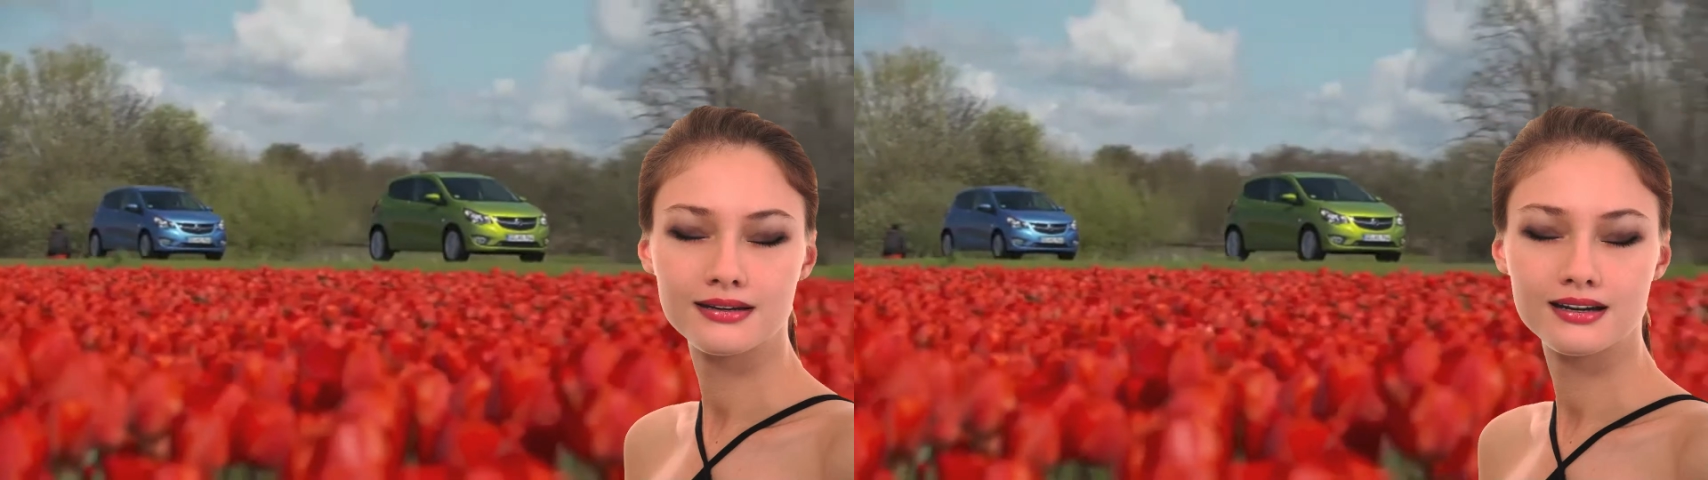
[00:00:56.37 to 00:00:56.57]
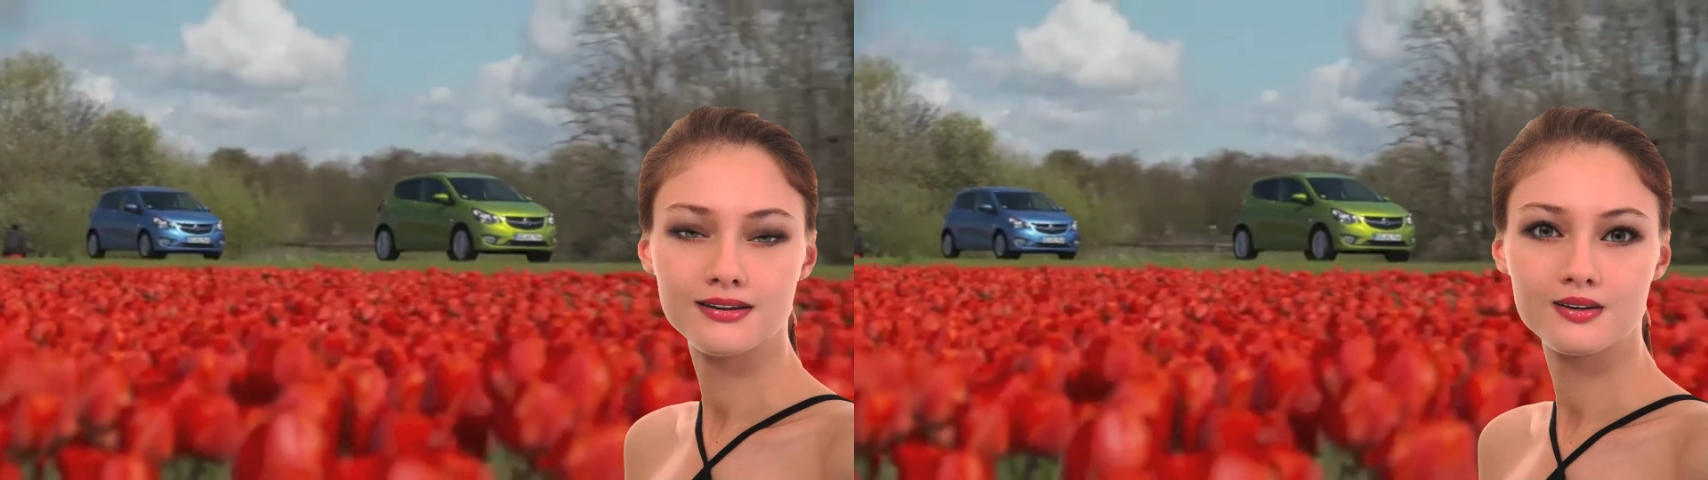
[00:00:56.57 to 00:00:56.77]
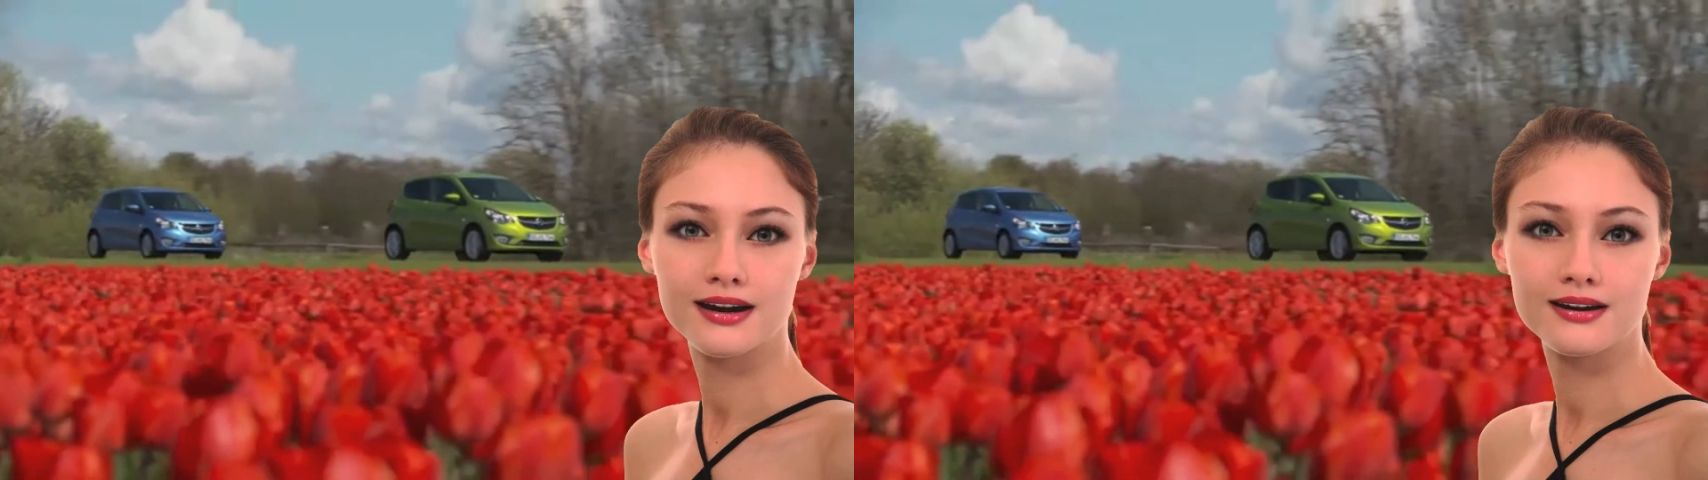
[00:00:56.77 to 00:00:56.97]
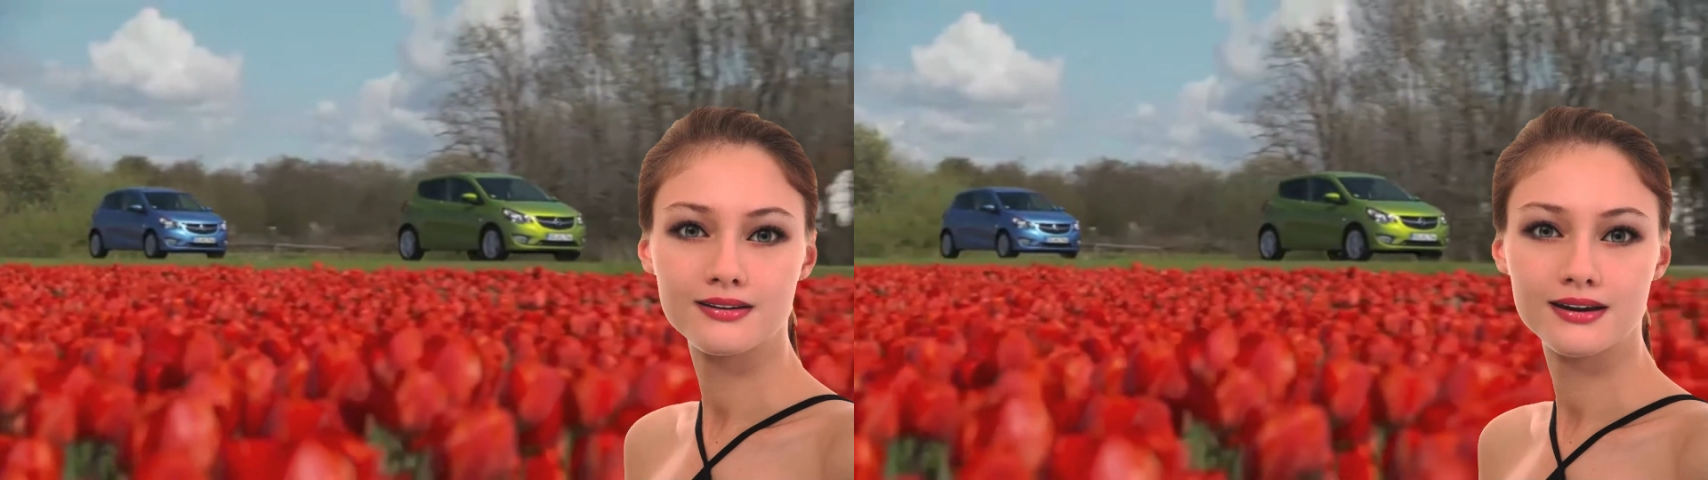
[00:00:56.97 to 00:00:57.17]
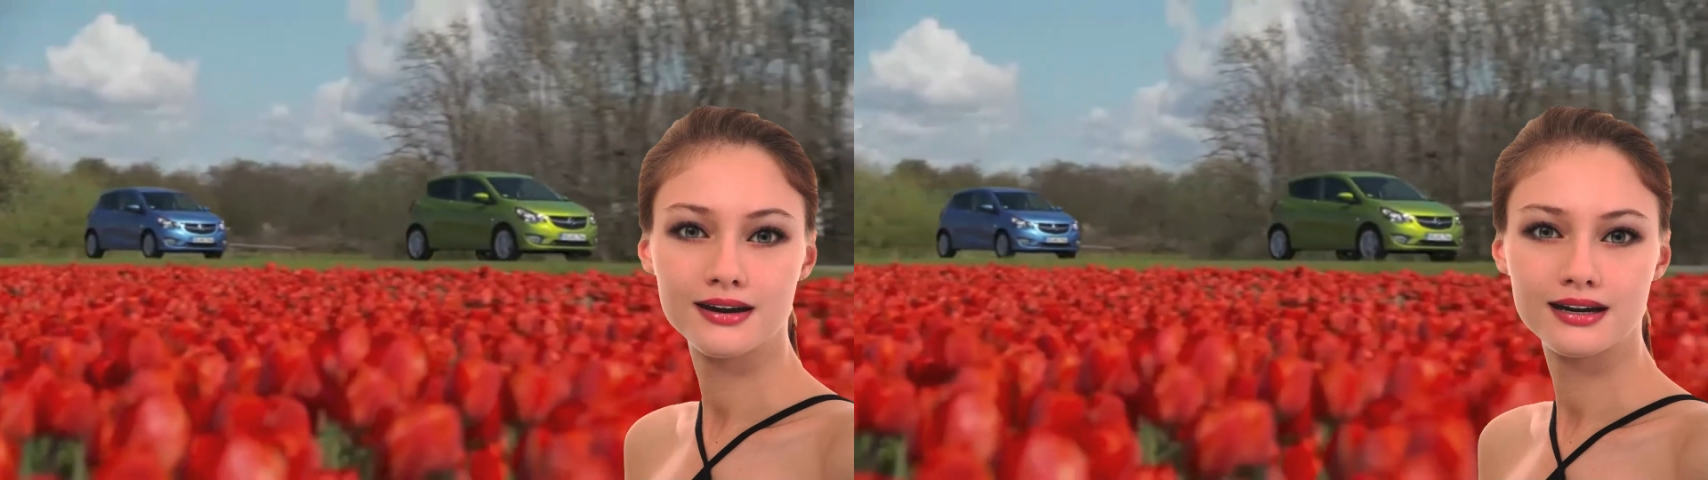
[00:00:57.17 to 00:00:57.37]
dell'estate.
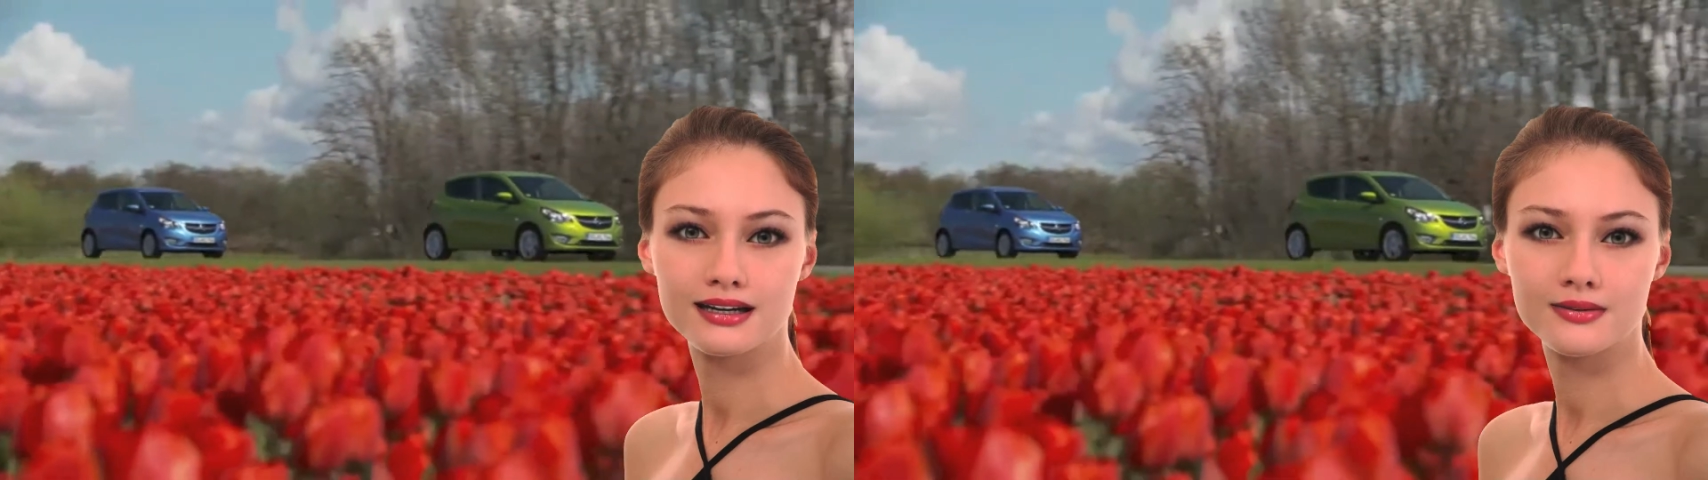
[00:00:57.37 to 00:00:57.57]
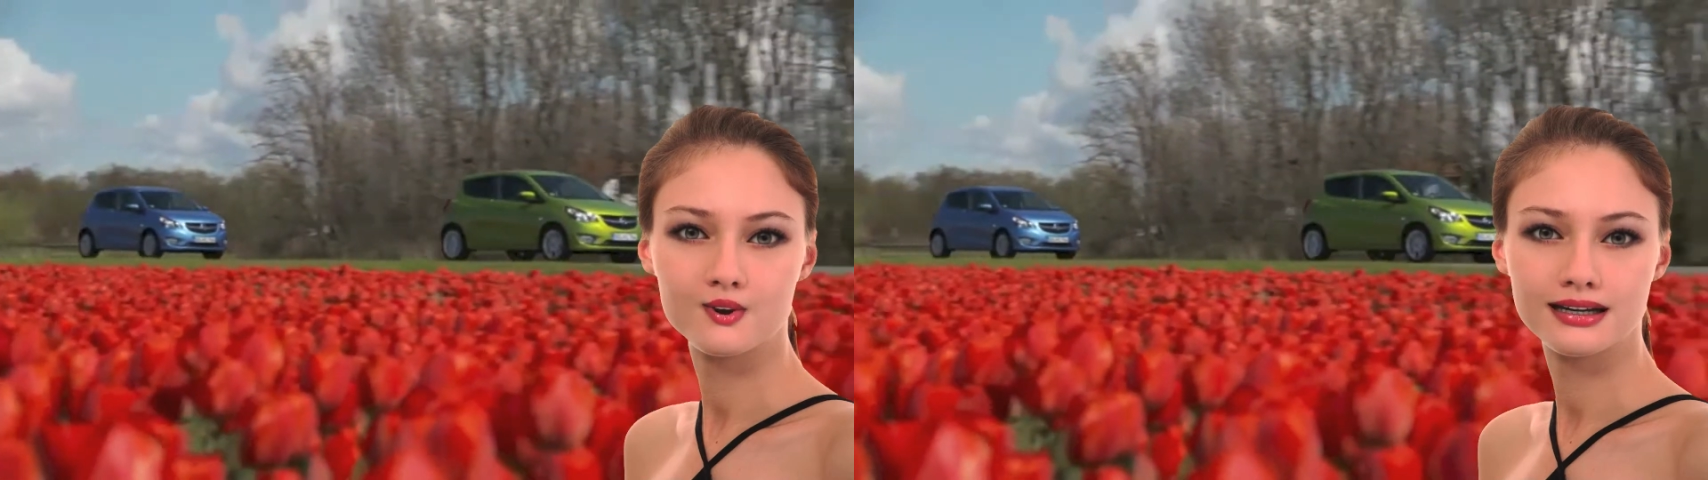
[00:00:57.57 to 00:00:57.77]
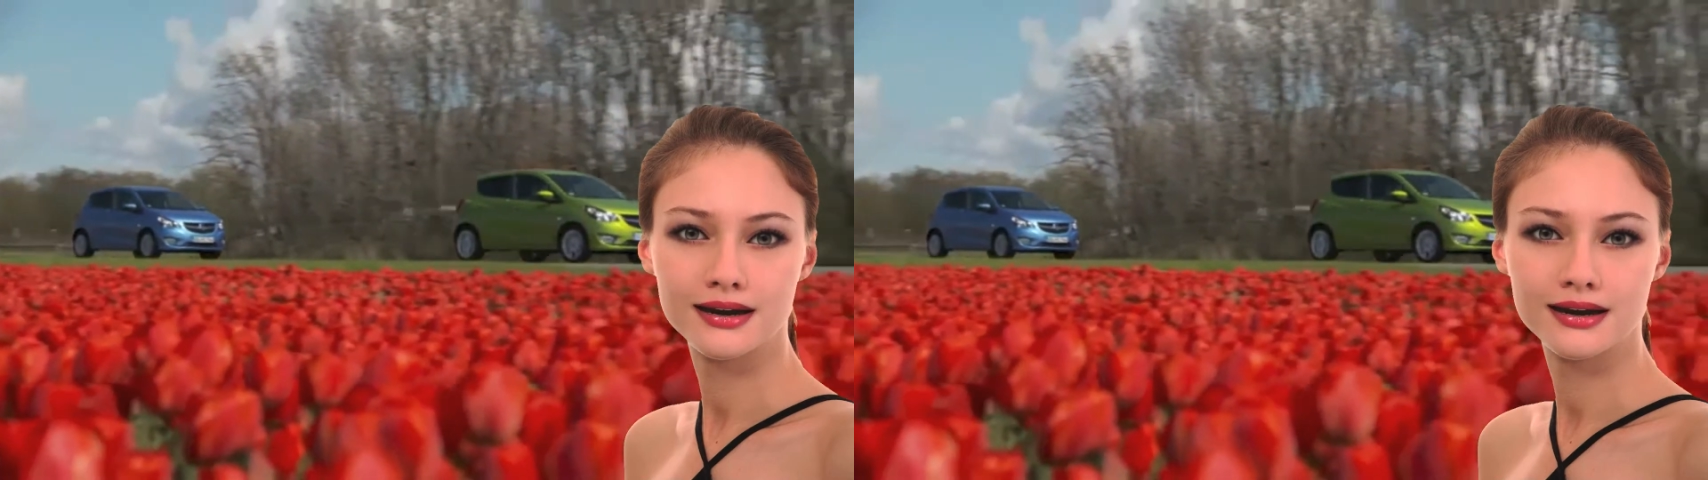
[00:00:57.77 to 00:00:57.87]
Il listino